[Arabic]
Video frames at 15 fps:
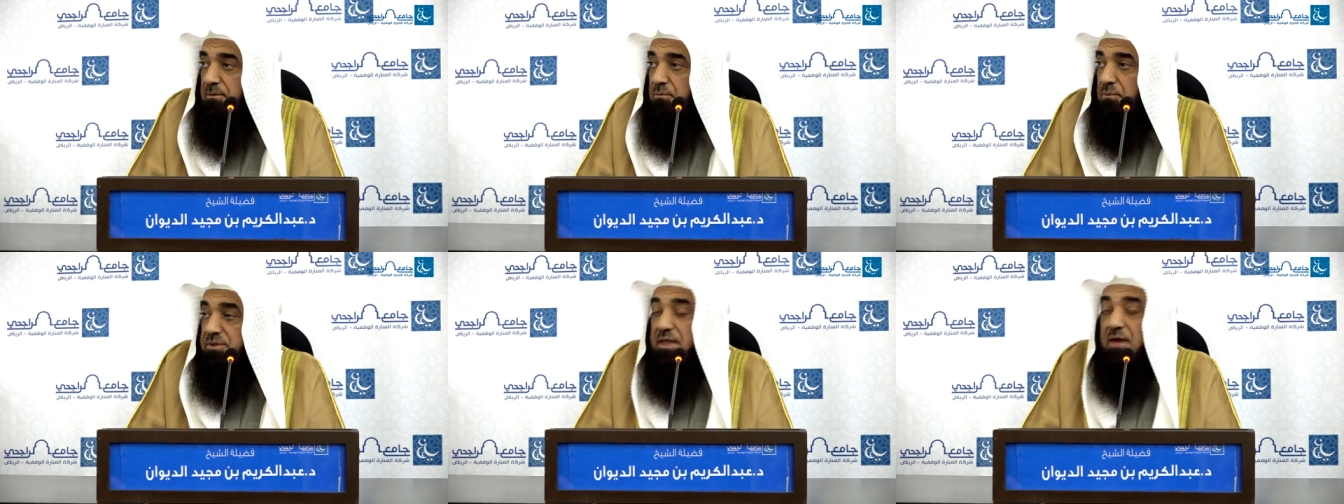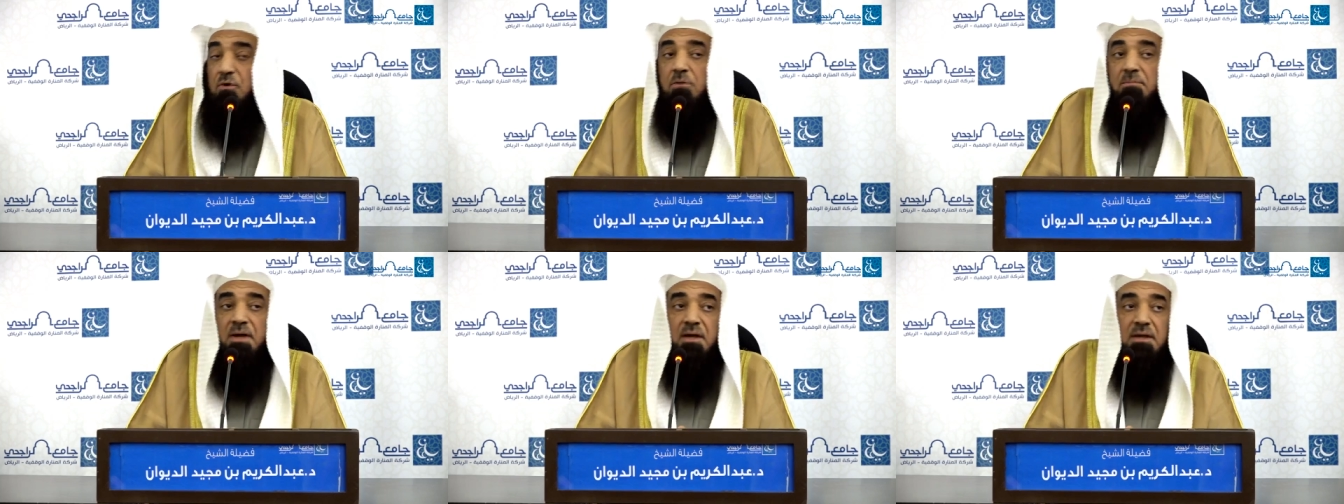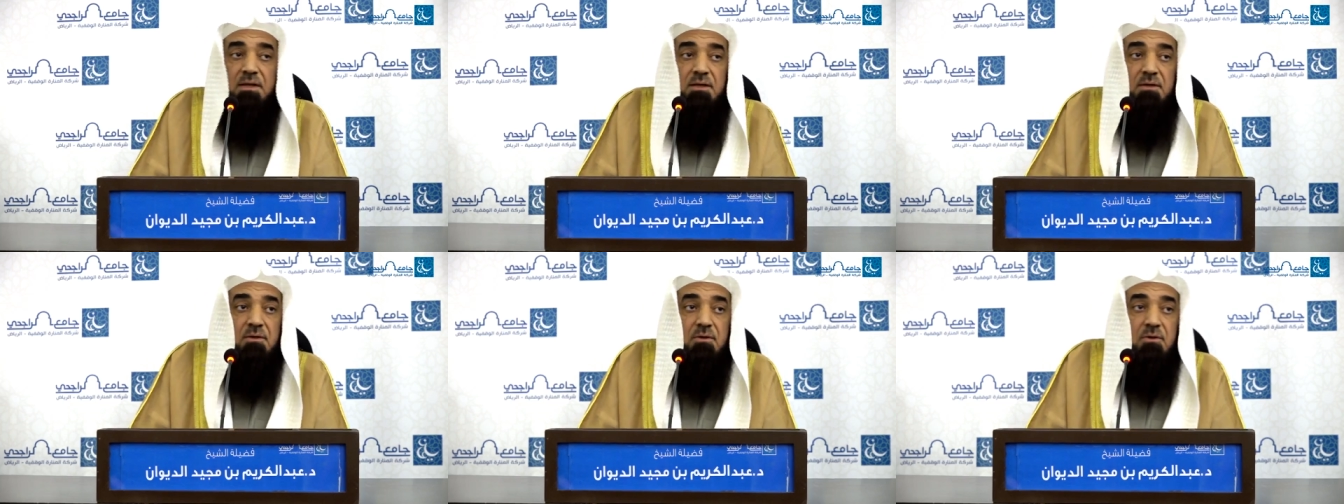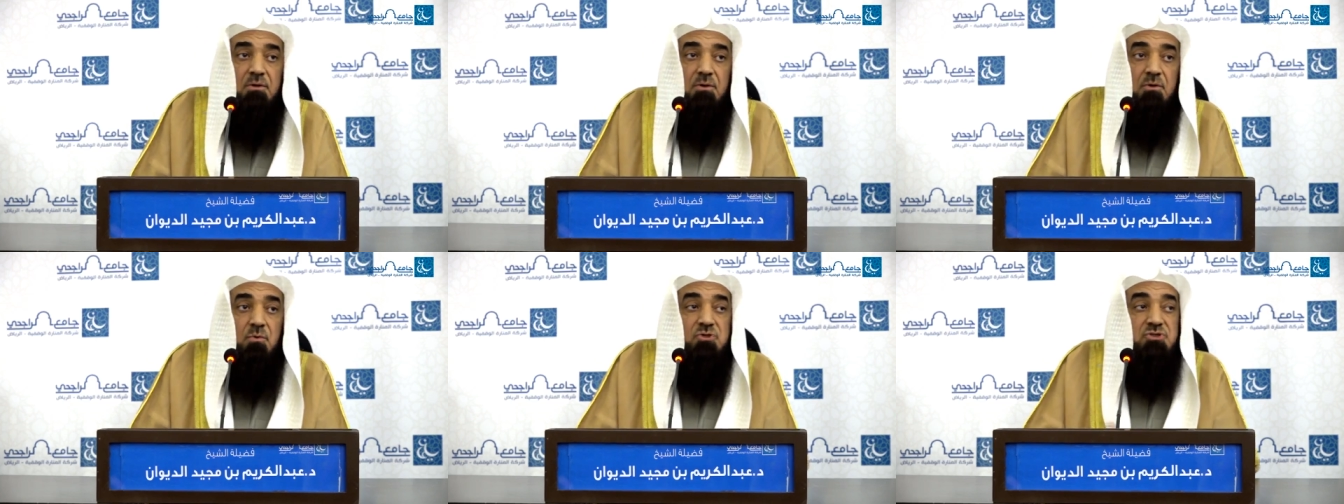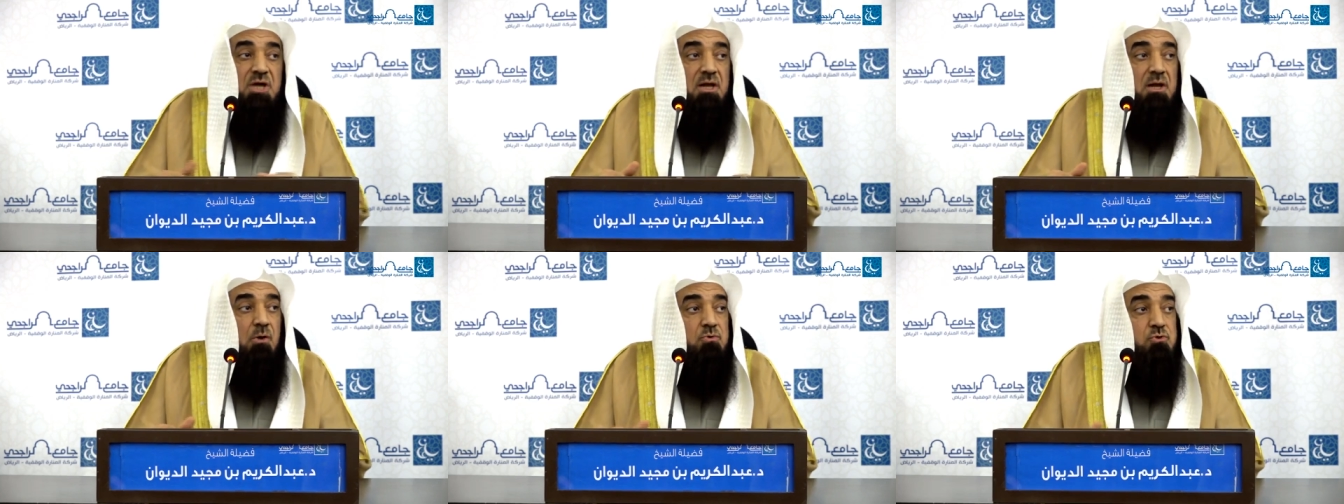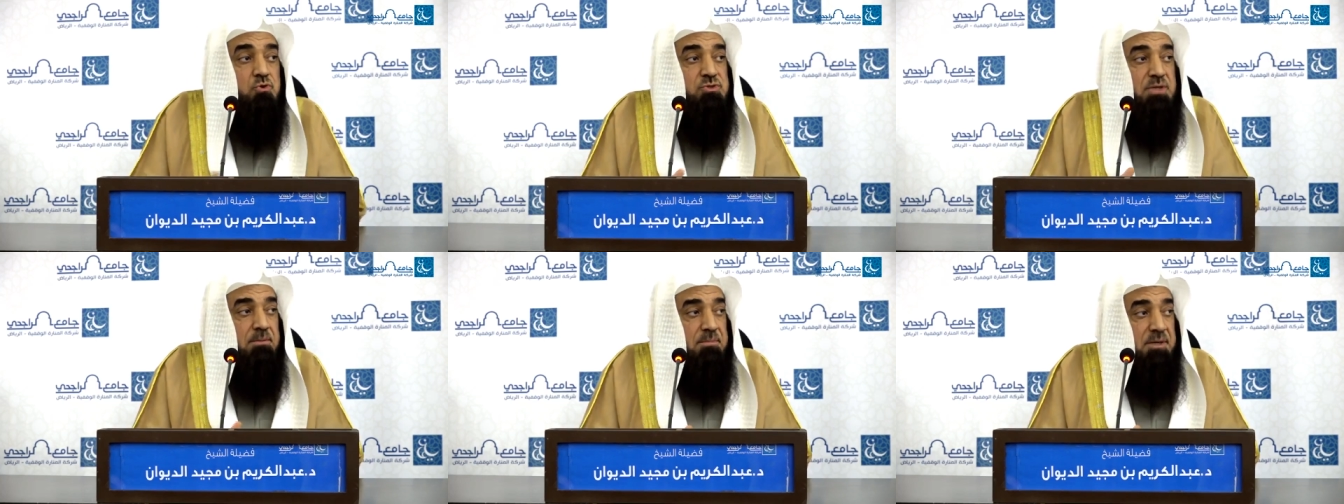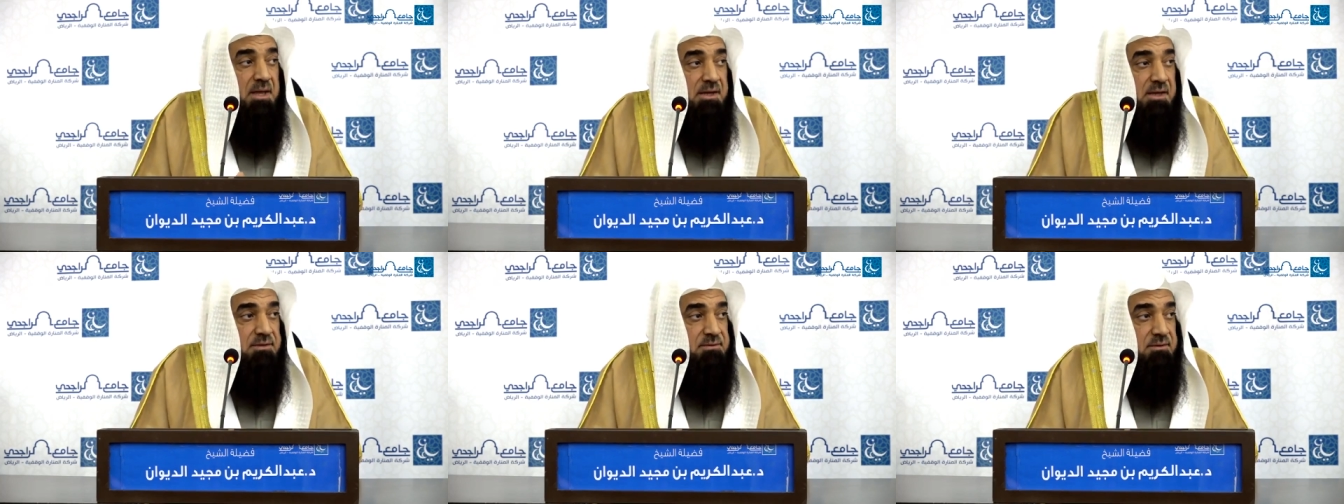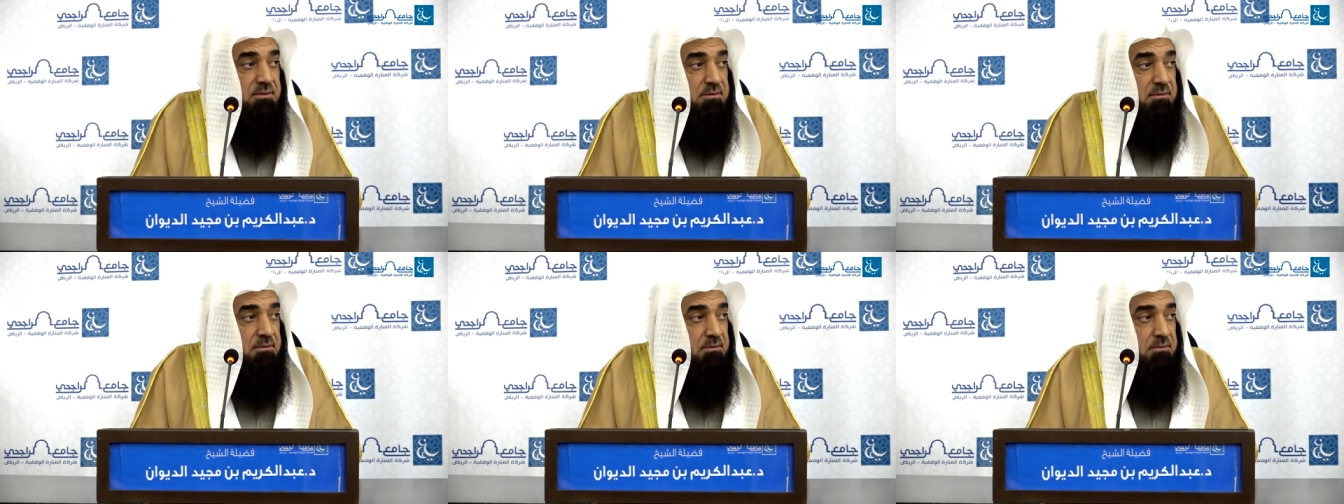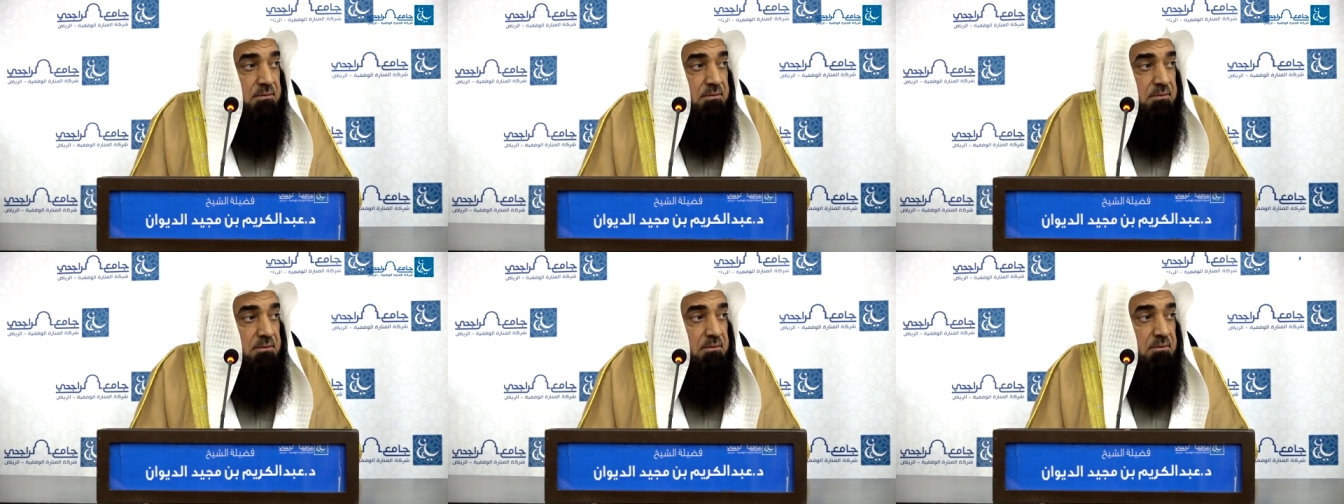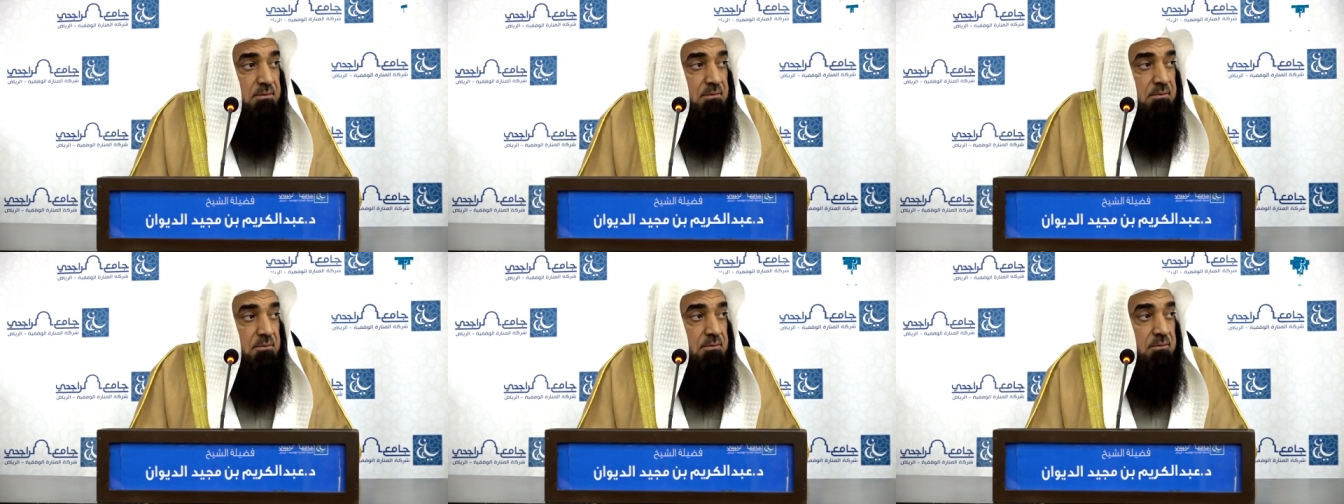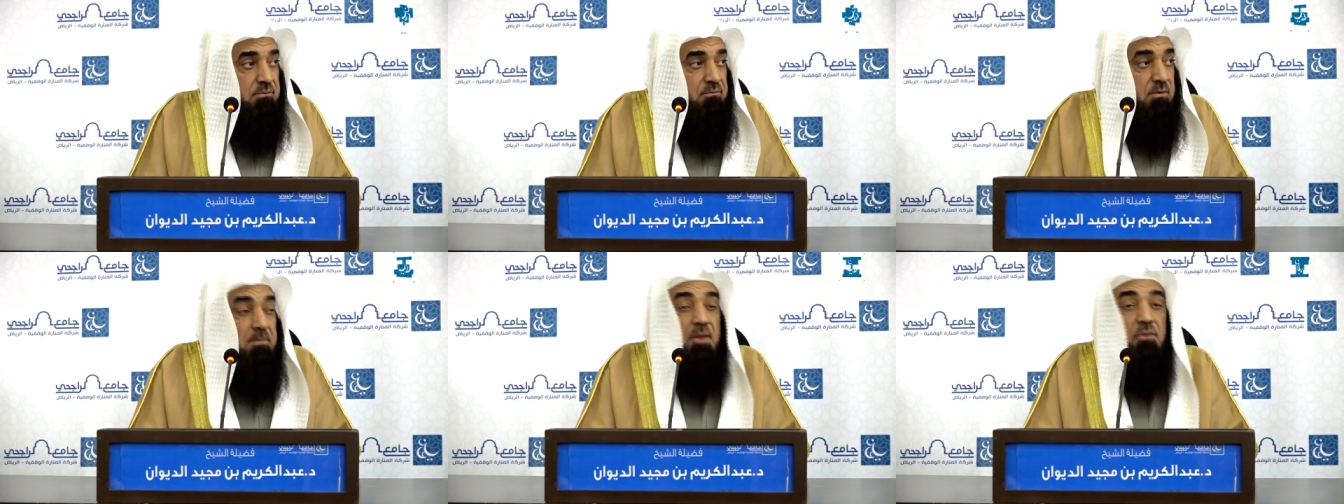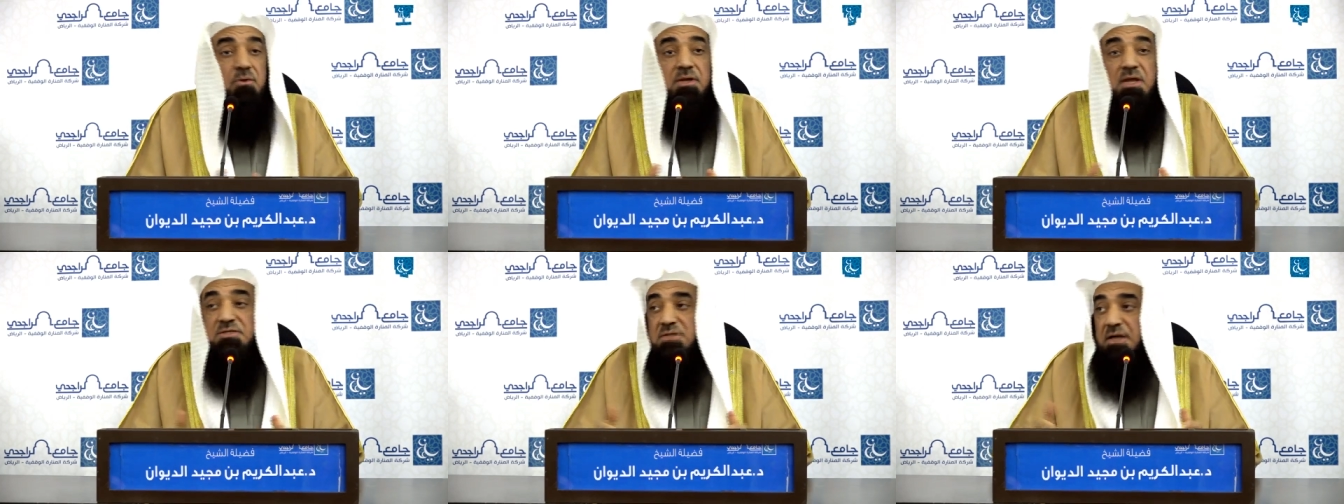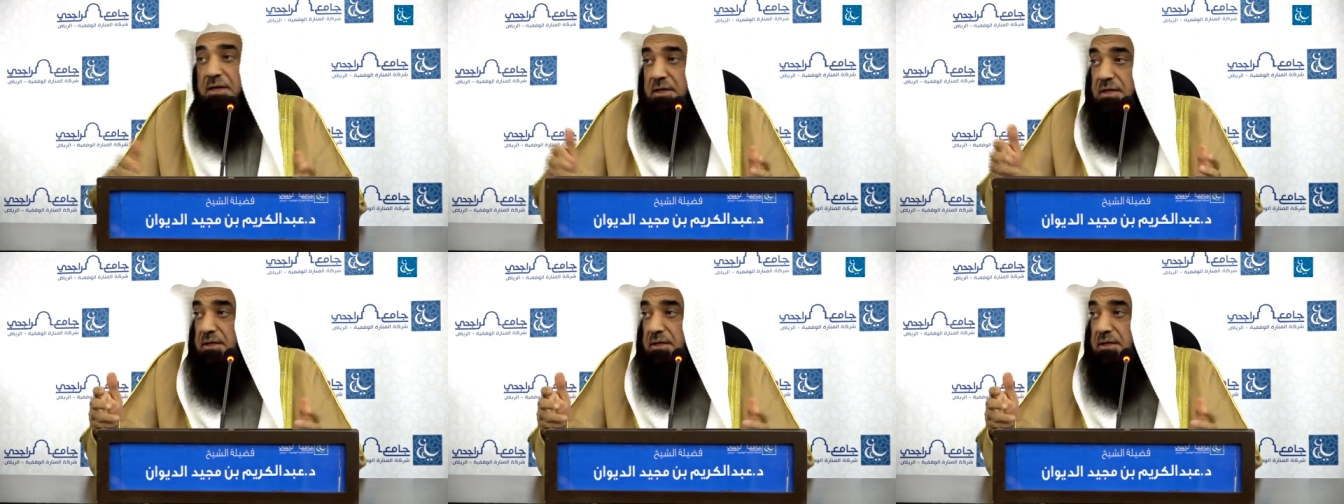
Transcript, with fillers: وداوم عليه وجعله جزءا من حياته فبعض الناس احيانا